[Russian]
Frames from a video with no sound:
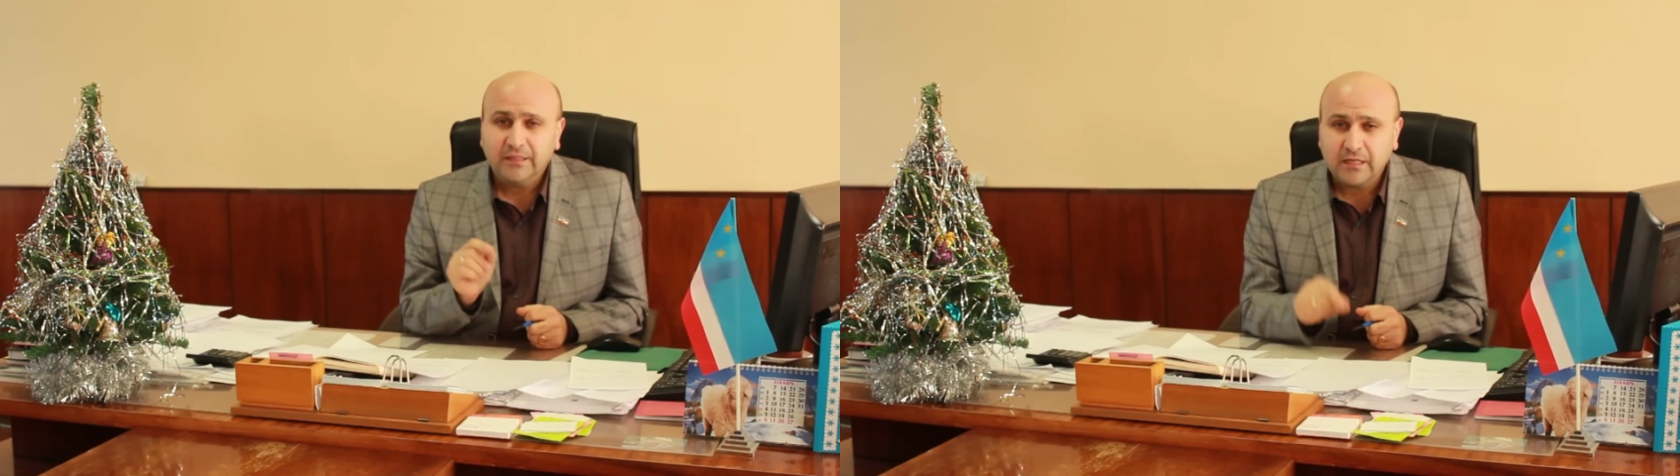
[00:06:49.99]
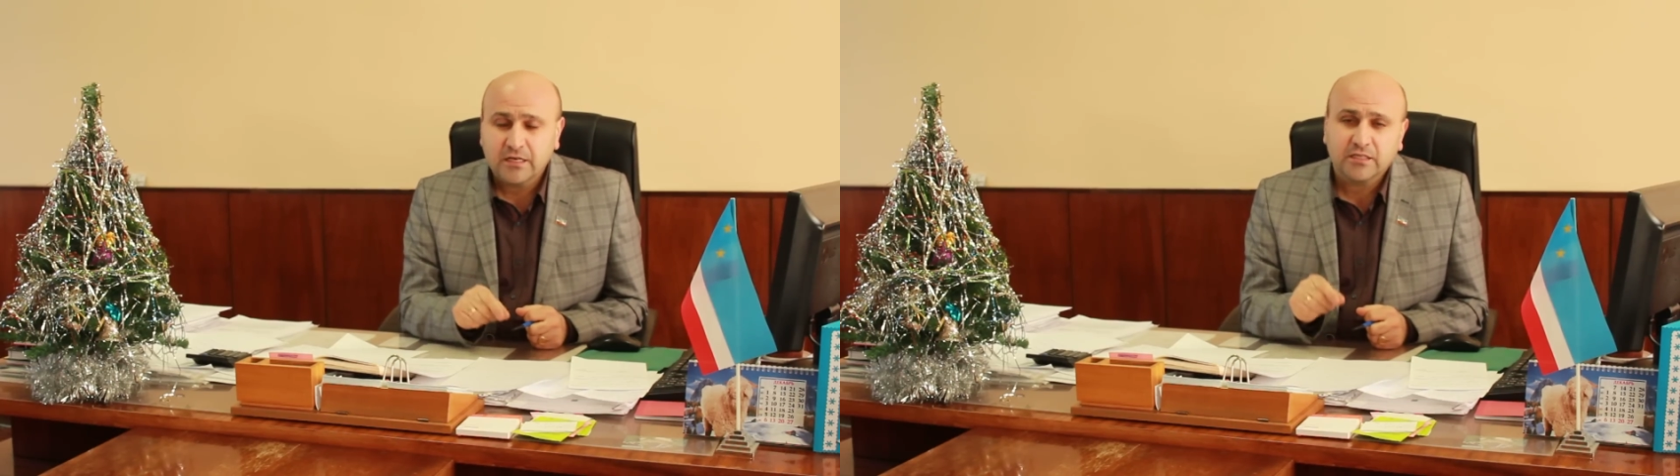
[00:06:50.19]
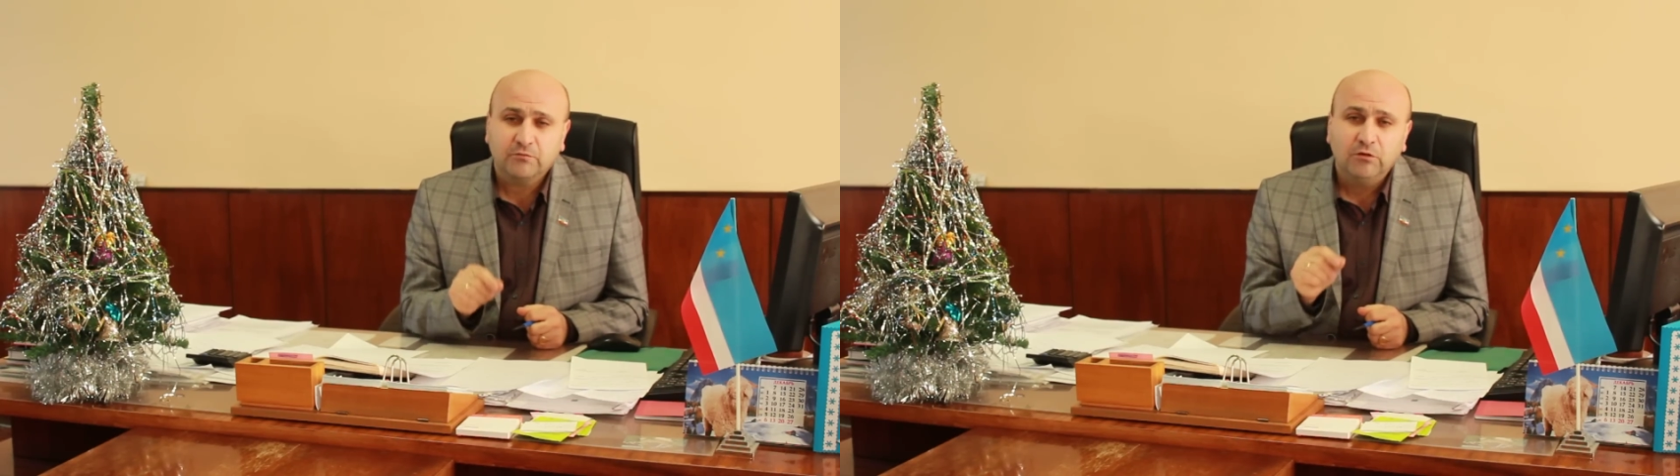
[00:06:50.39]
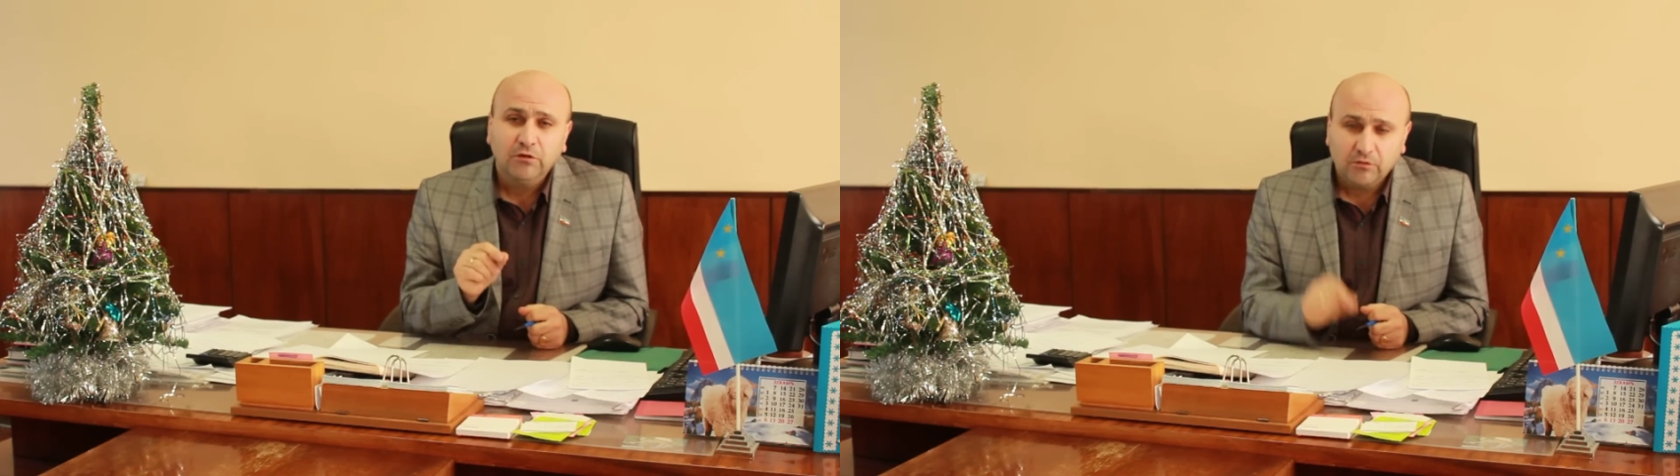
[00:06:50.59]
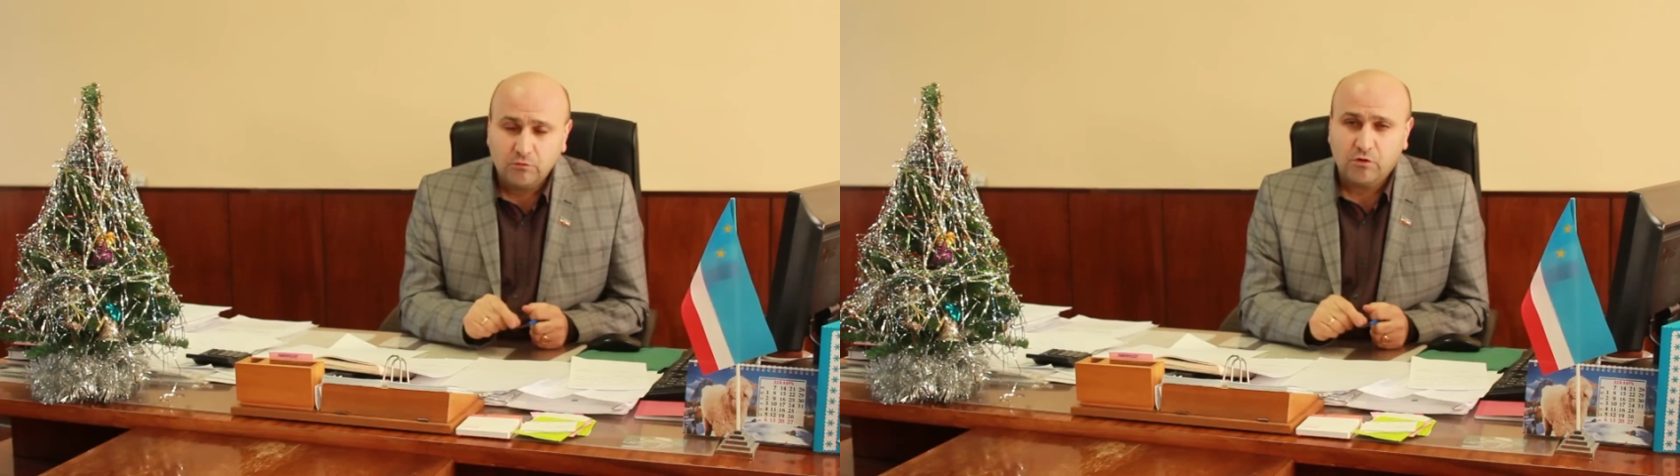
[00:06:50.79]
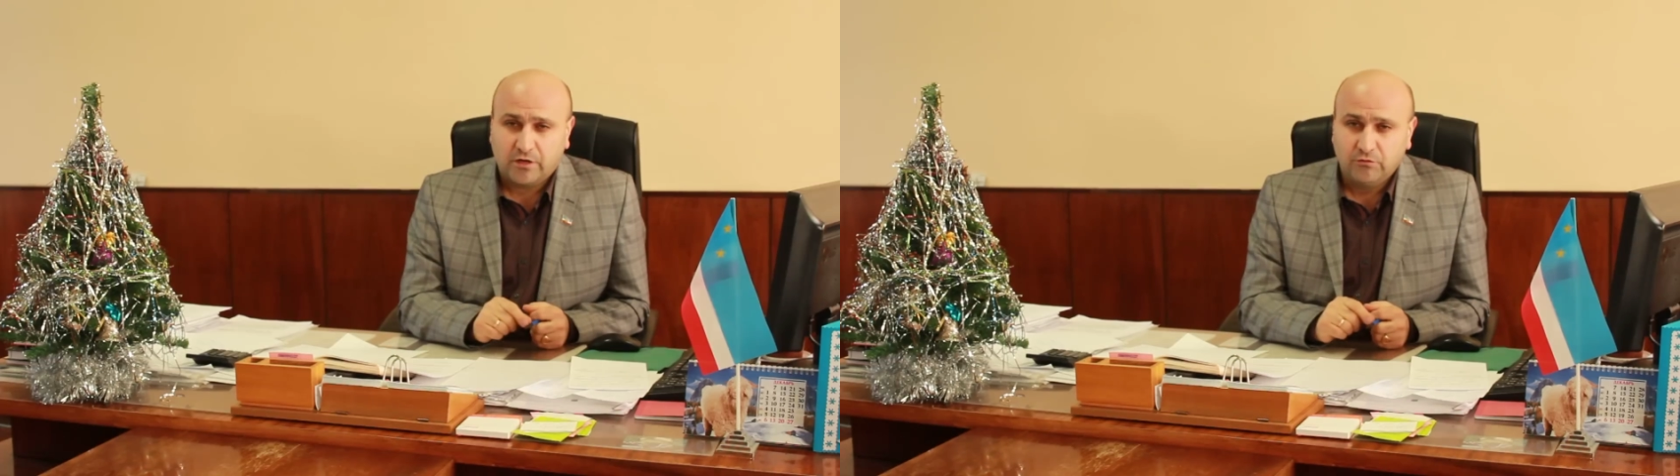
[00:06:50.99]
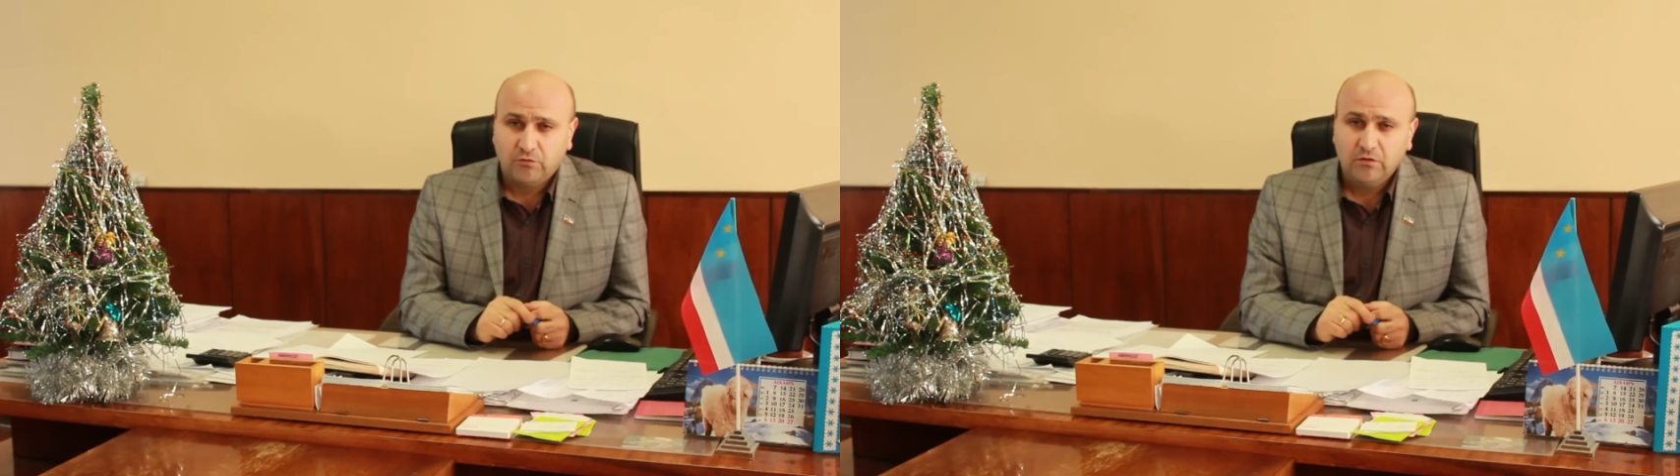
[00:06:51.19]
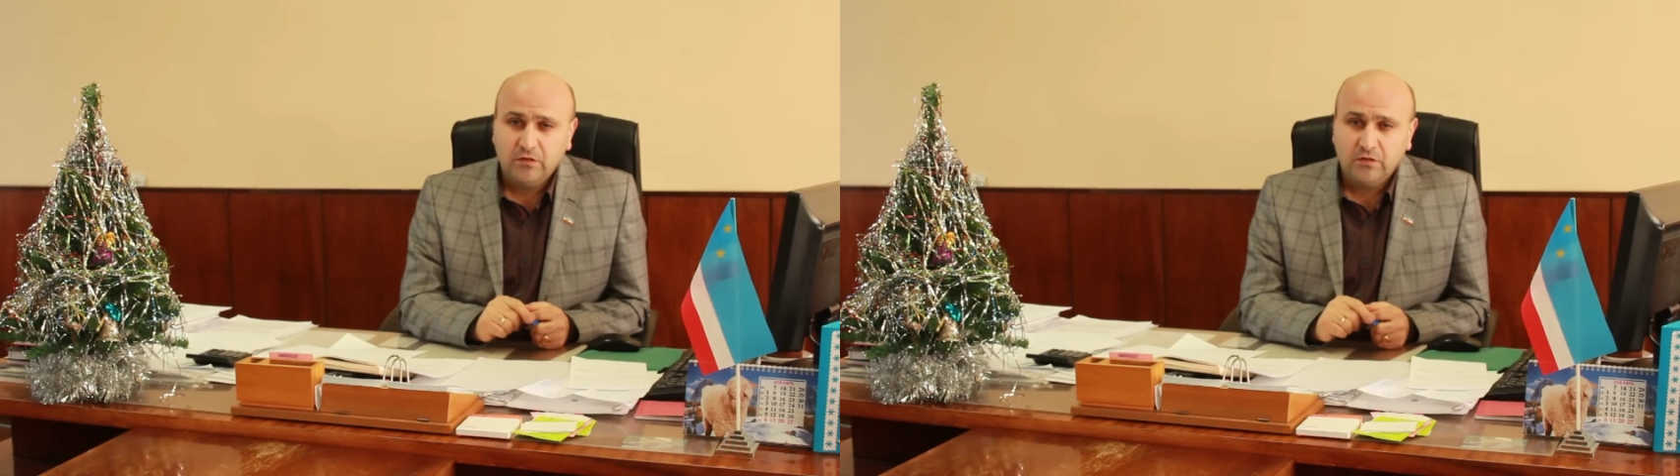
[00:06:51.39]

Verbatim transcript: нашему городу,